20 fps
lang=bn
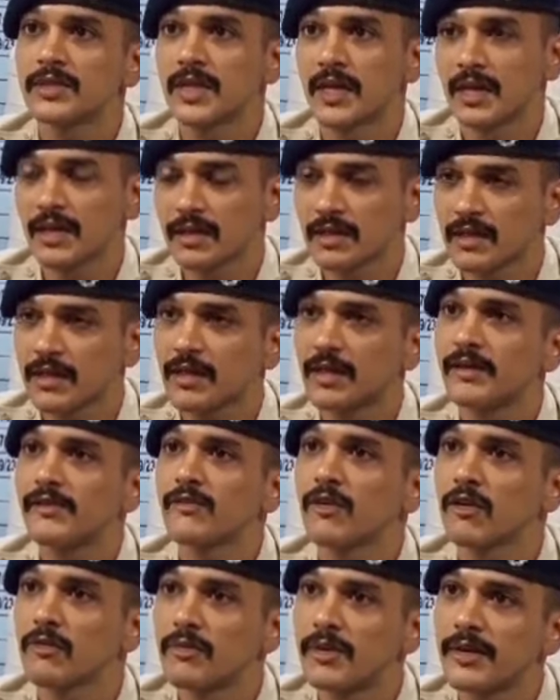যার
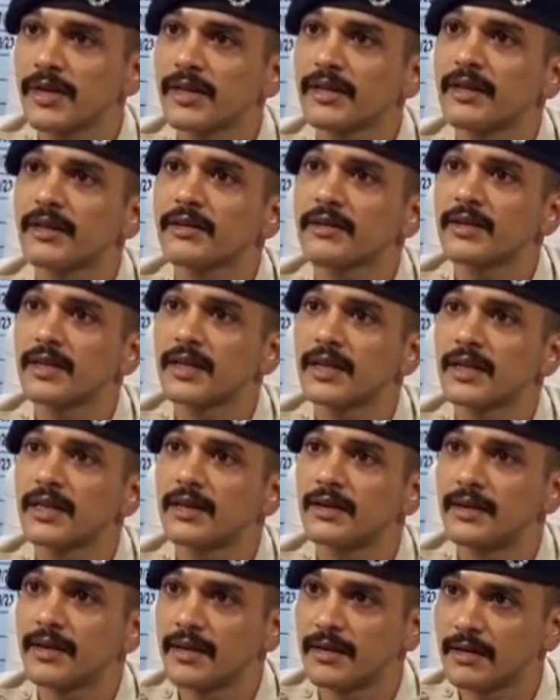ইনভলভমেন্ট এটাতে
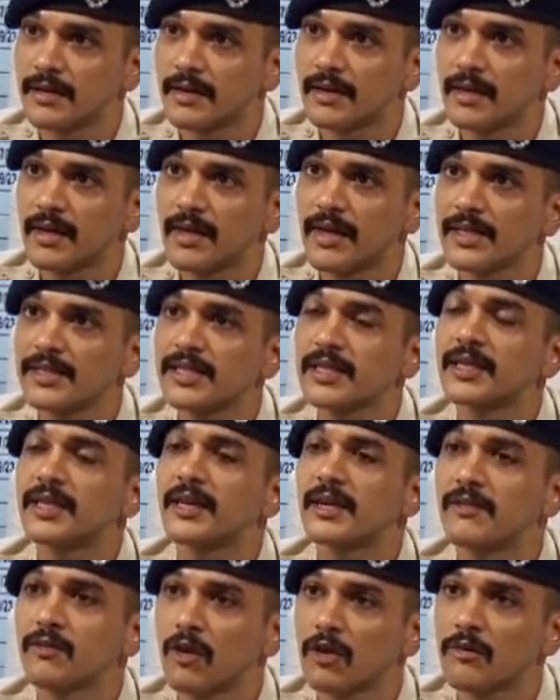
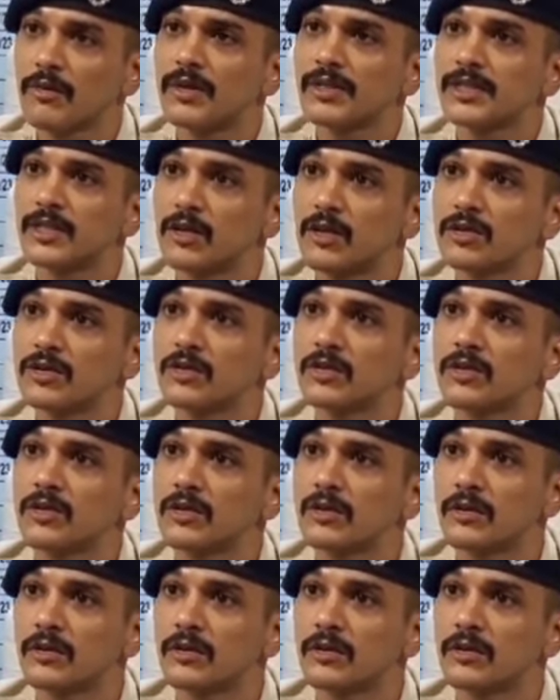কানেকশনের ইনভলভমেন্ট ছিল যে